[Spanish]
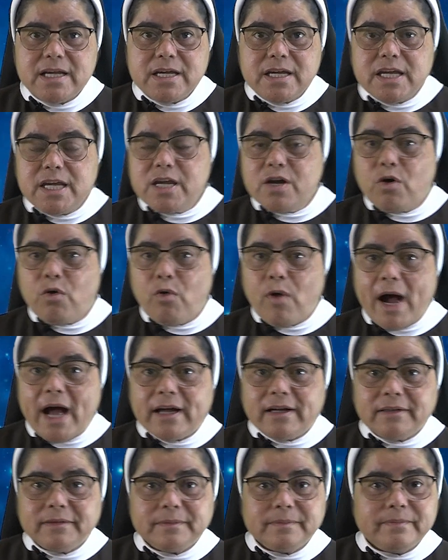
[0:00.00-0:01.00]
Y
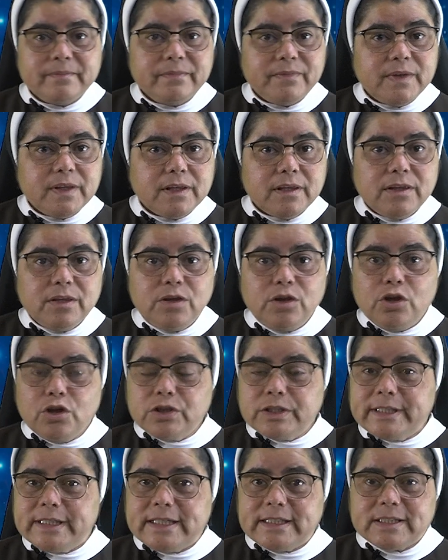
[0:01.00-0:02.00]
Juan no
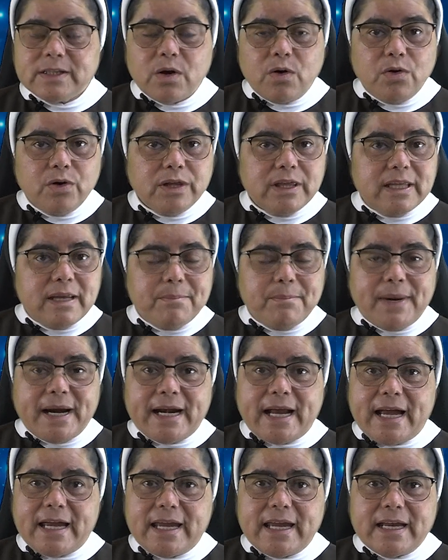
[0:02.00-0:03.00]
se esconde
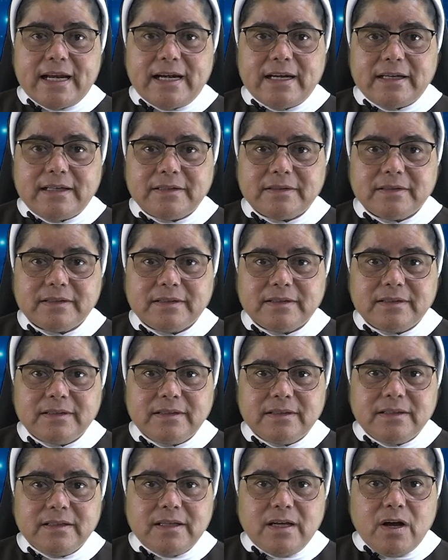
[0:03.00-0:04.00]
para Él.
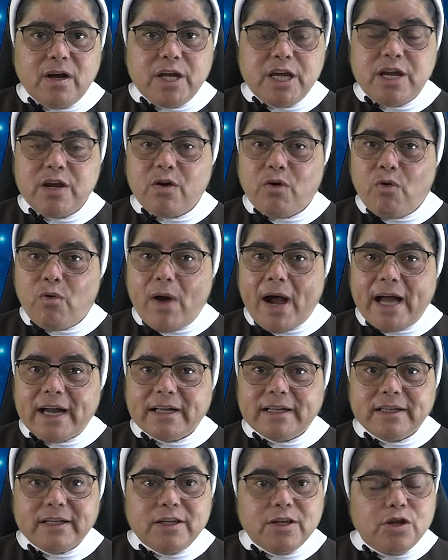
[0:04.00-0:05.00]
Y
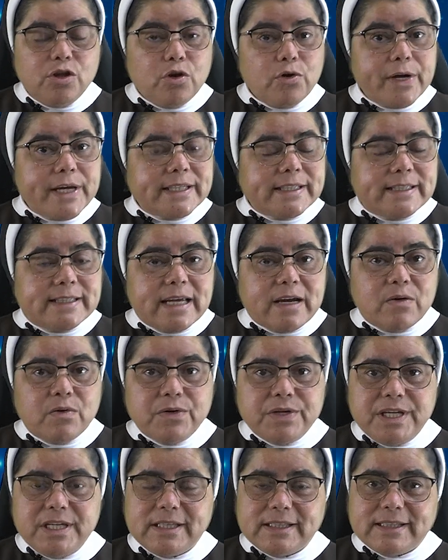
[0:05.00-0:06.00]
Juan no es
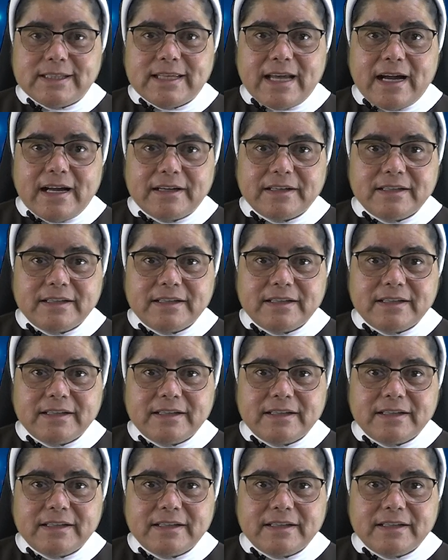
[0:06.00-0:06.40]
egoísta,